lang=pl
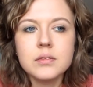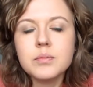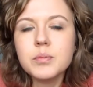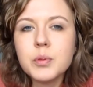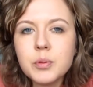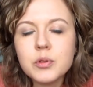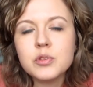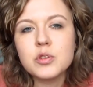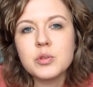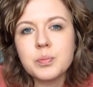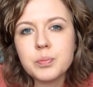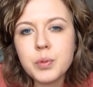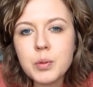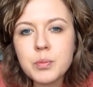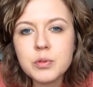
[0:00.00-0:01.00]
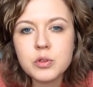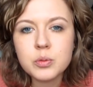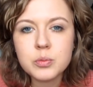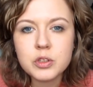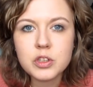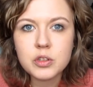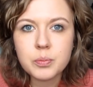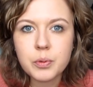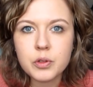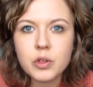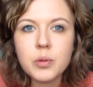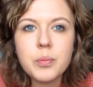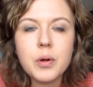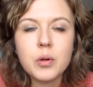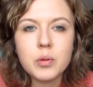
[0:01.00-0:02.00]
po prostu pomysł mi się
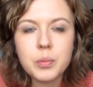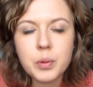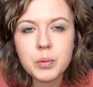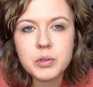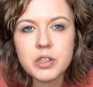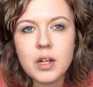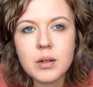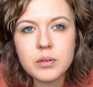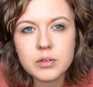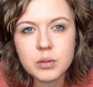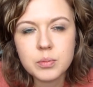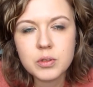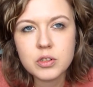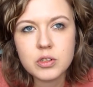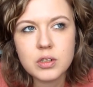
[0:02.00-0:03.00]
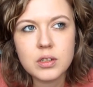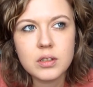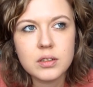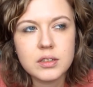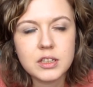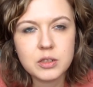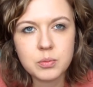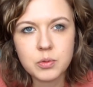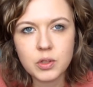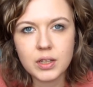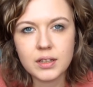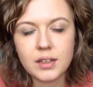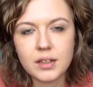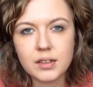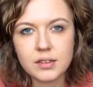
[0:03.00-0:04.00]
spodobał i pomyślałam sobie, że też mogę
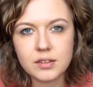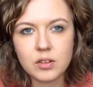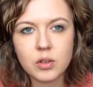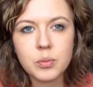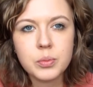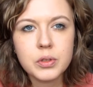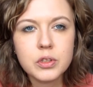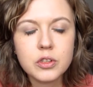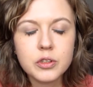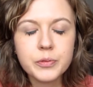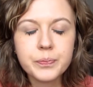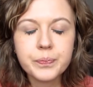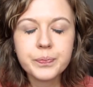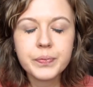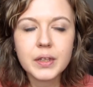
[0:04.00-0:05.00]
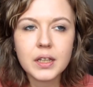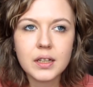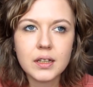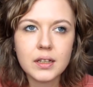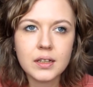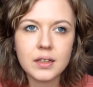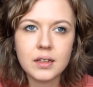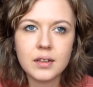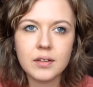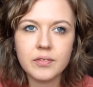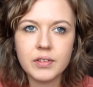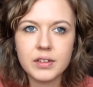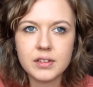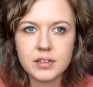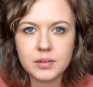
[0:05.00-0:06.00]
tak zrobić, e,
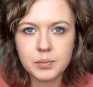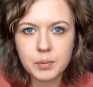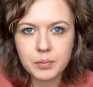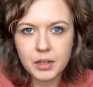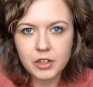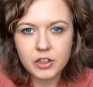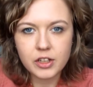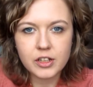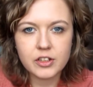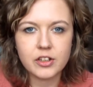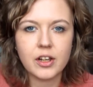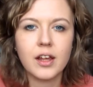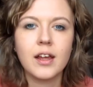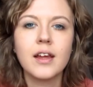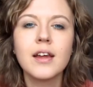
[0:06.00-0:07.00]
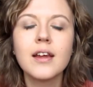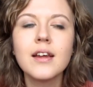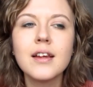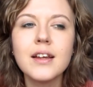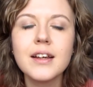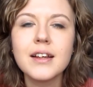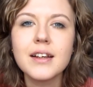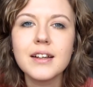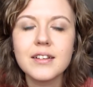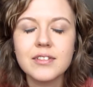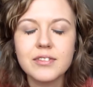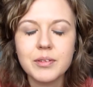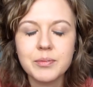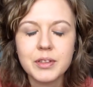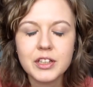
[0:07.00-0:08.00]
więc mam nadzieję, że e,
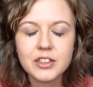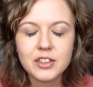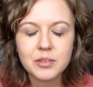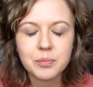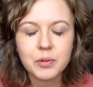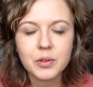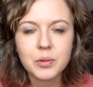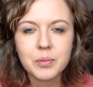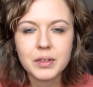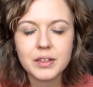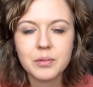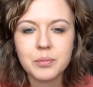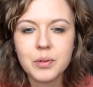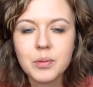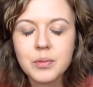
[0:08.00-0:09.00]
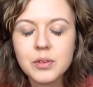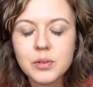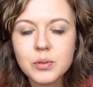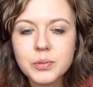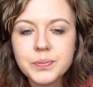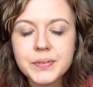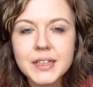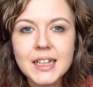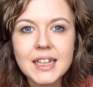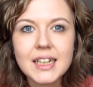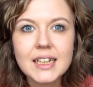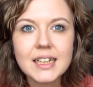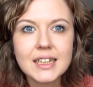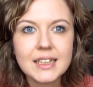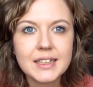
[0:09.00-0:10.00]
Wam też się spodoba ten pomysł.
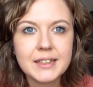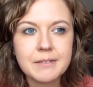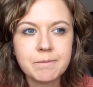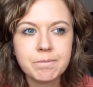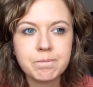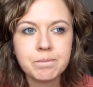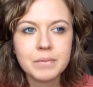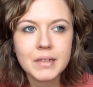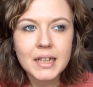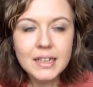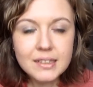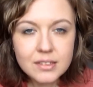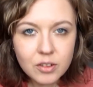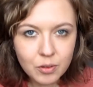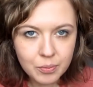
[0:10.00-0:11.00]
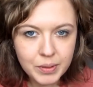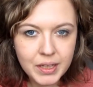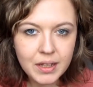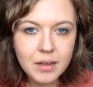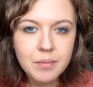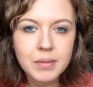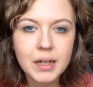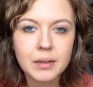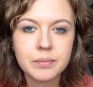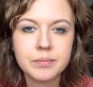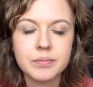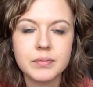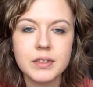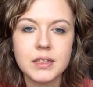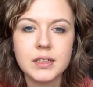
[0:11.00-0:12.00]
E, na sobie mam
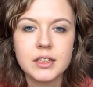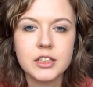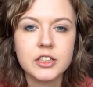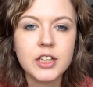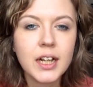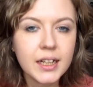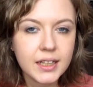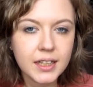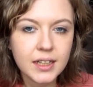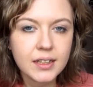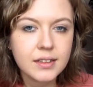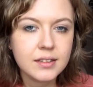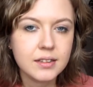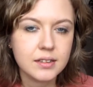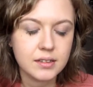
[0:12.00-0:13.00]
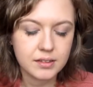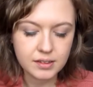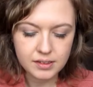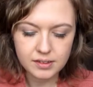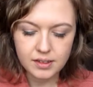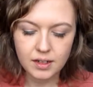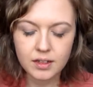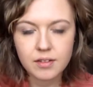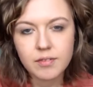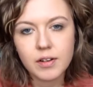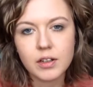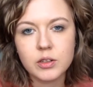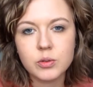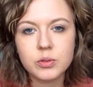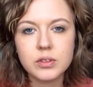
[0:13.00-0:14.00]
e, żakiet ze
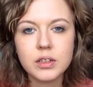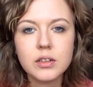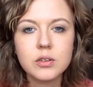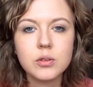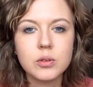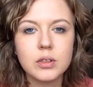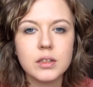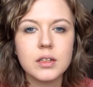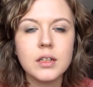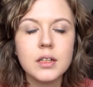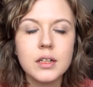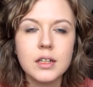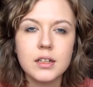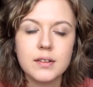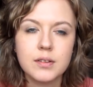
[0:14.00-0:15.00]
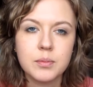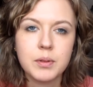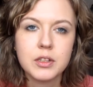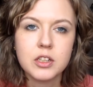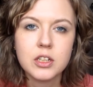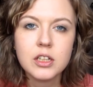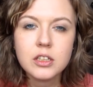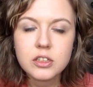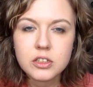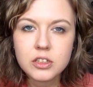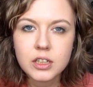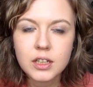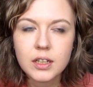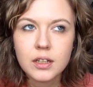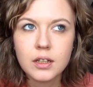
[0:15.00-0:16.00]
Stradivariusa, który
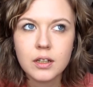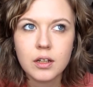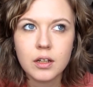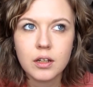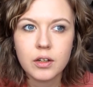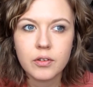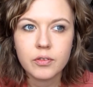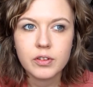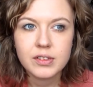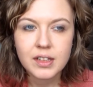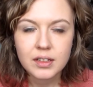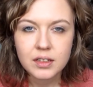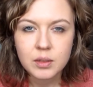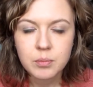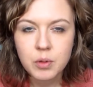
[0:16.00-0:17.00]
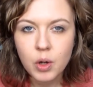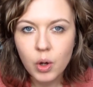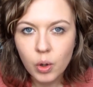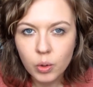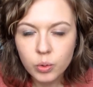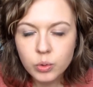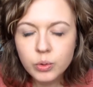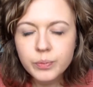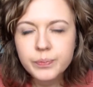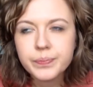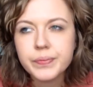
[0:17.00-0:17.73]
zobaczyliście w ostatnim holu.